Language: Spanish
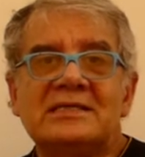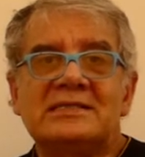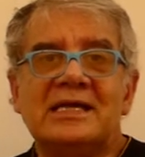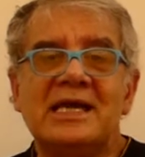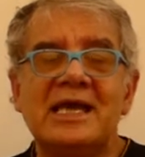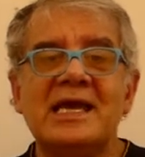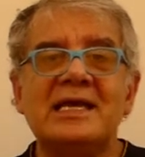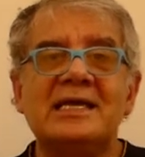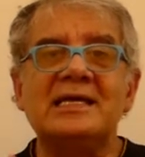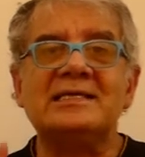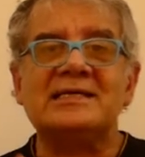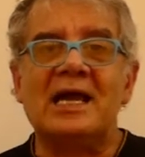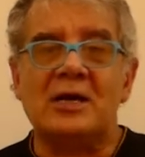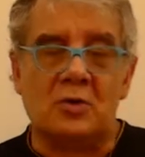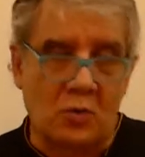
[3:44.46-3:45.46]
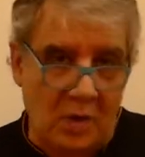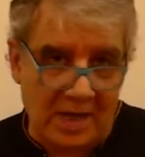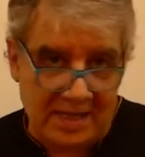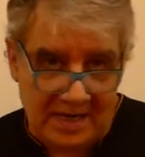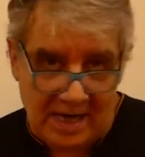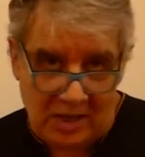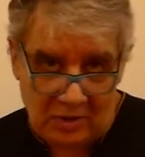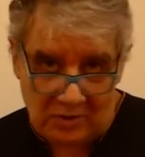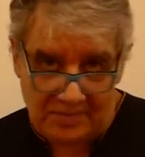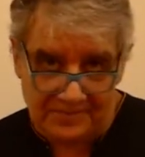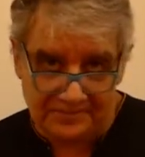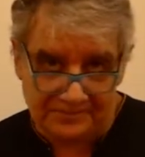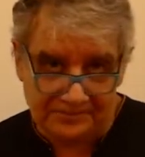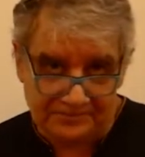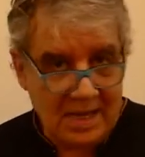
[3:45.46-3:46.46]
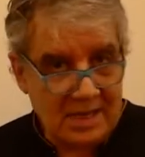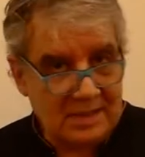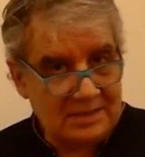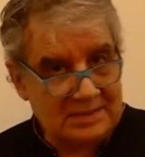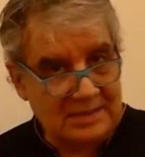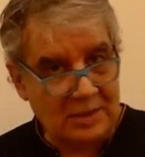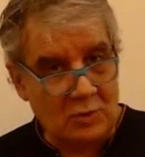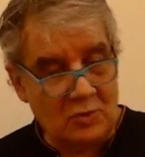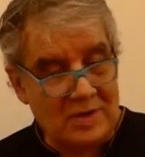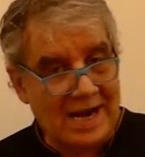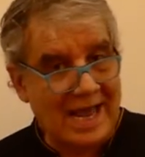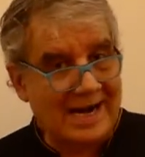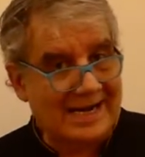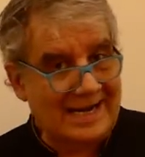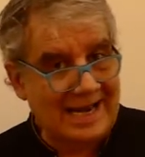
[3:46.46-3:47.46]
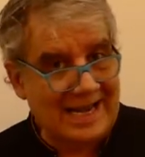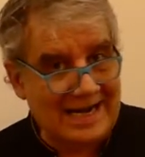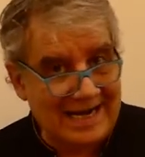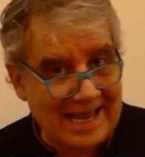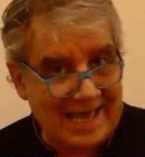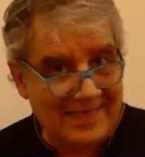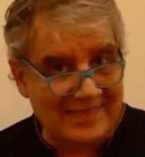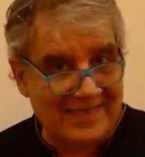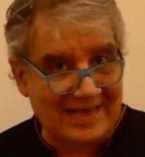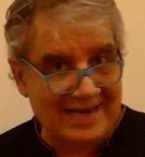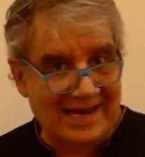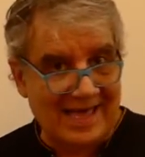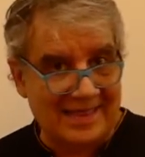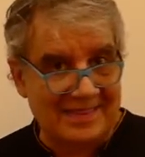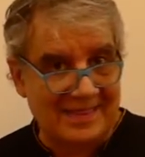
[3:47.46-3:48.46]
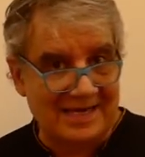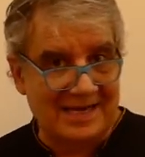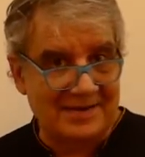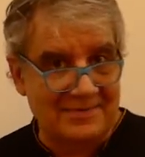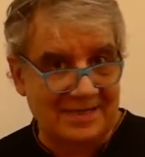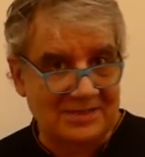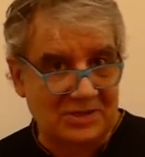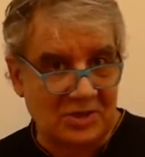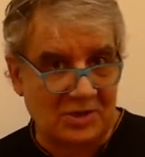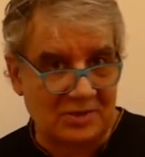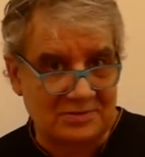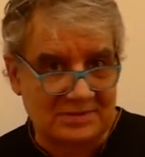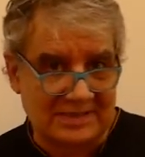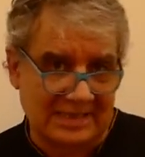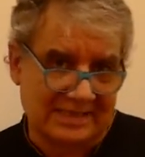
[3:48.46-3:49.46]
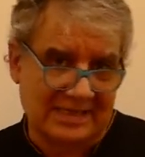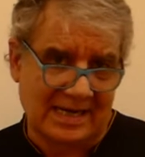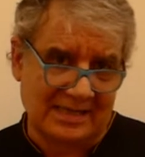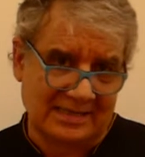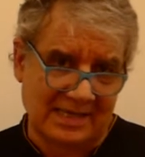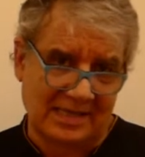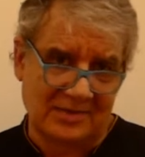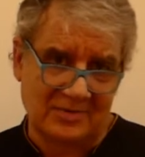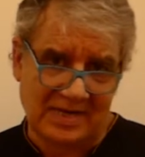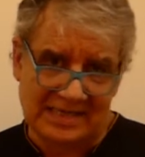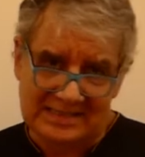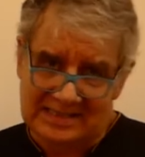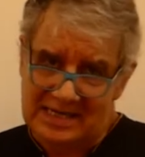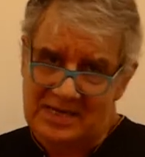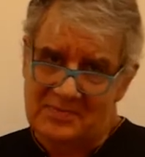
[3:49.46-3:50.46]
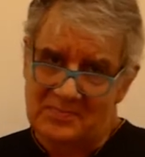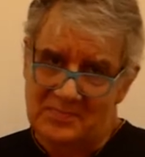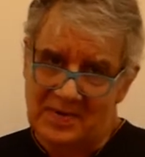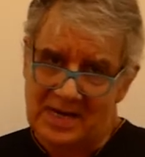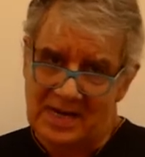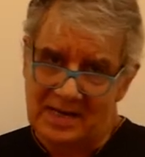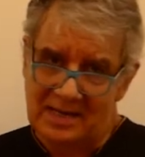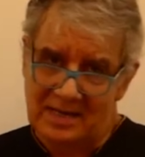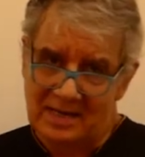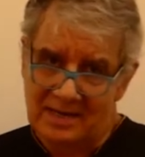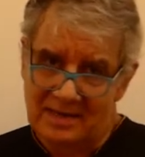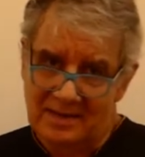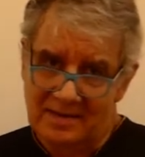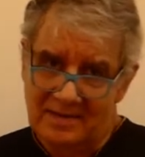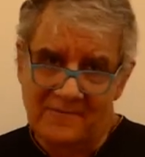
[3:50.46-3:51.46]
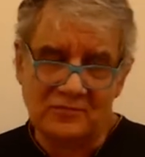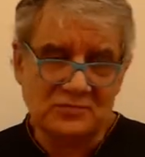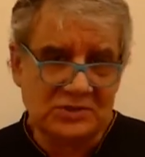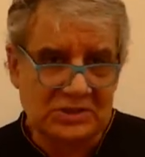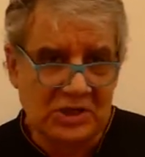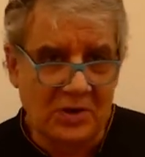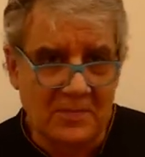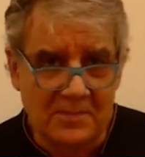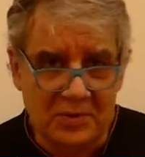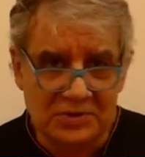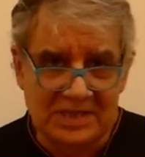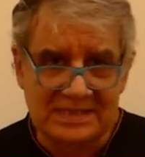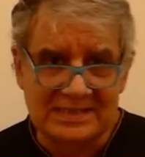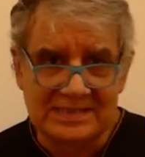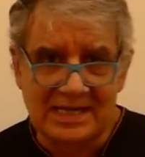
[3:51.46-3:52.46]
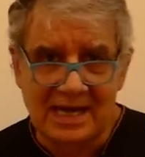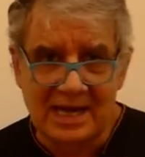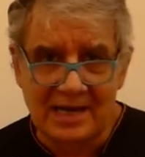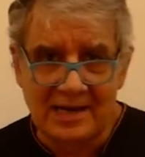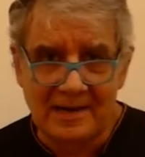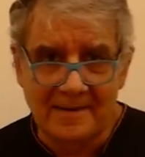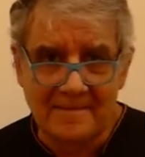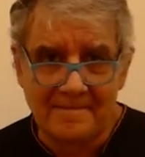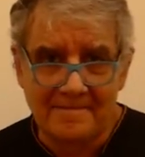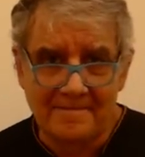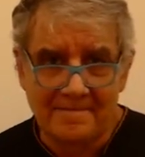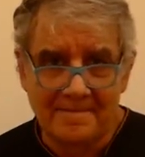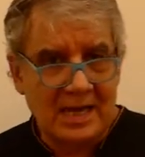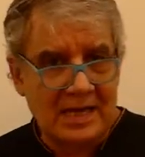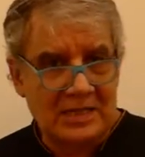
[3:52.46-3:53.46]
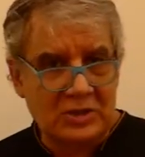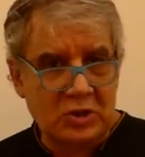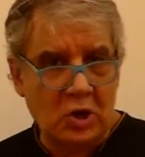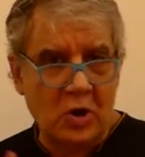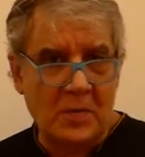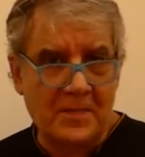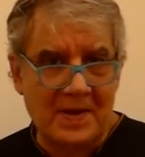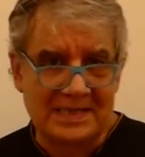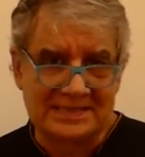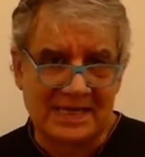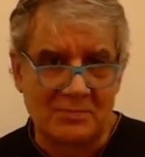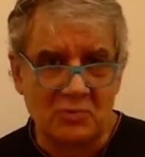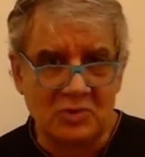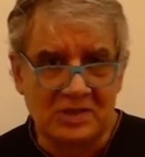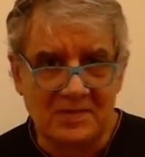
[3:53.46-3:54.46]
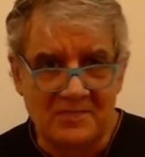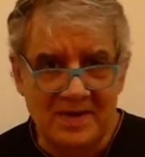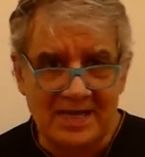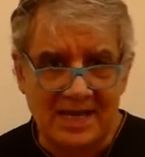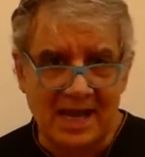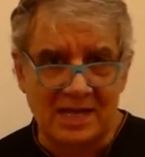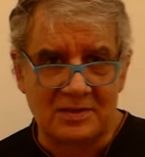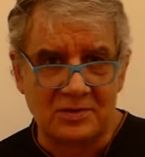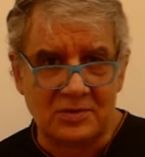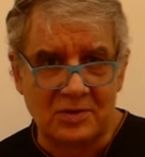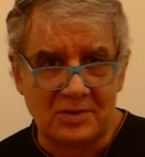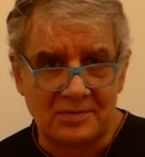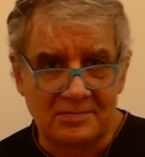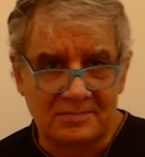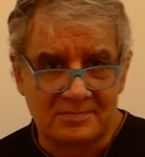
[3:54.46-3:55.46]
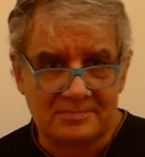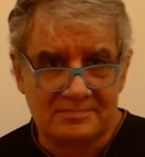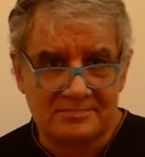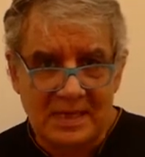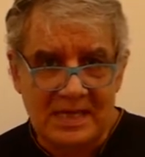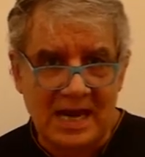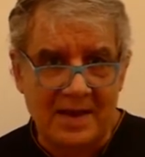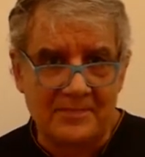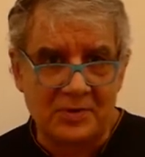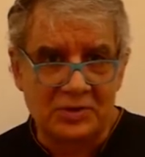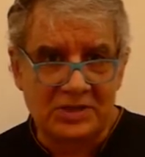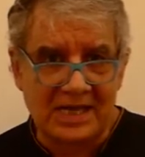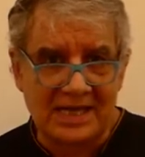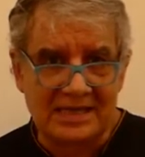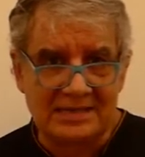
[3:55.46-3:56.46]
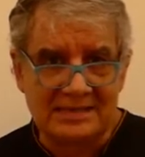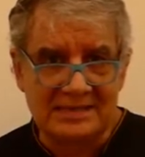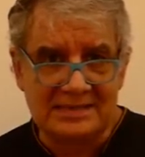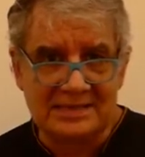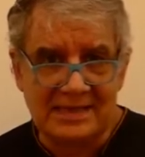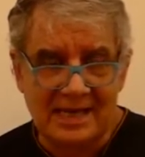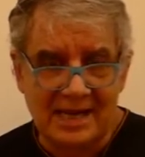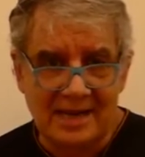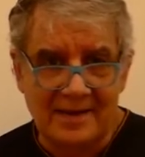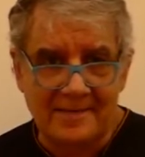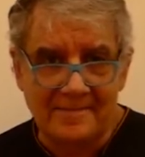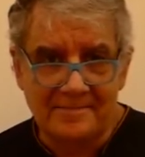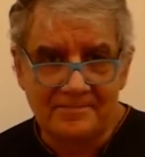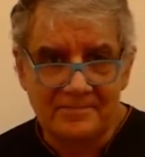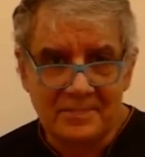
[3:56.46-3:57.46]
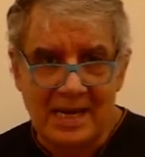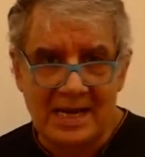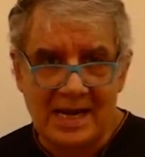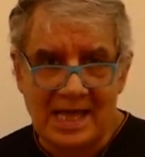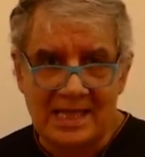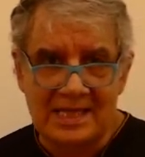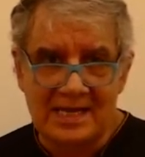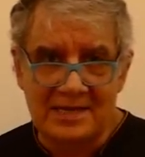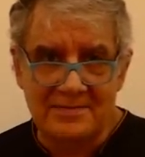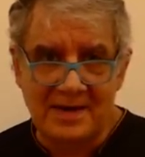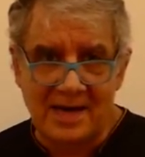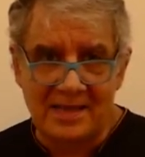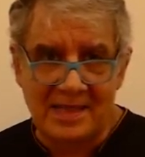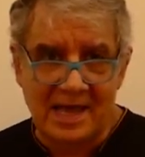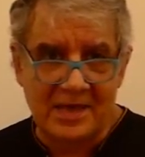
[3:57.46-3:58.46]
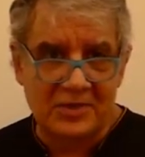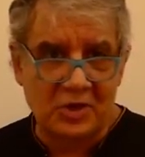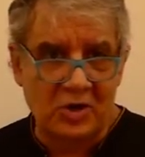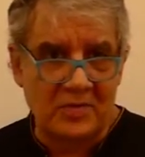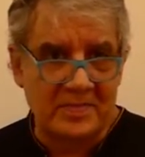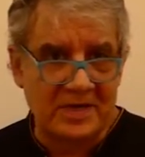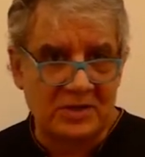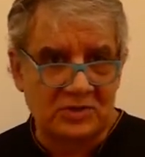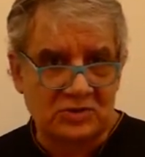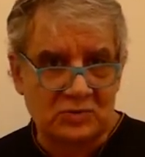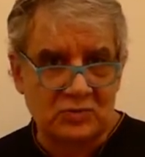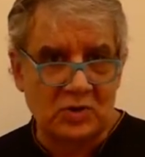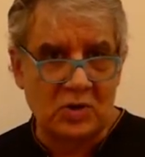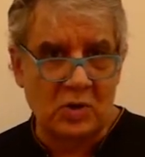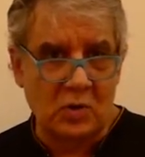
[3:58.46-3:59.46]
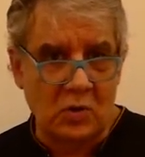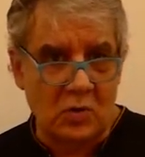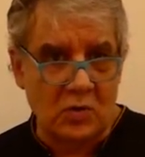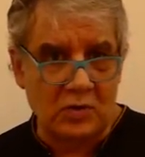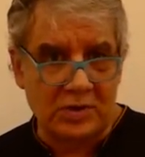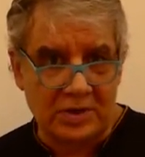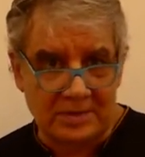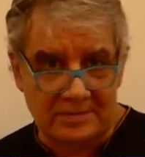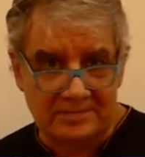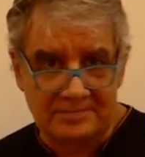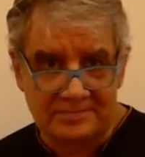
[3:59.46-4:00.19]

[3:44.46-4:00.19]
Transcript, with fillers: es x al cuadrado. Según las reglas de la derivación, se trata de una simple función potencial el 2 pasa multiplicando y la potencia en la derivada es 2 menos 1, 1.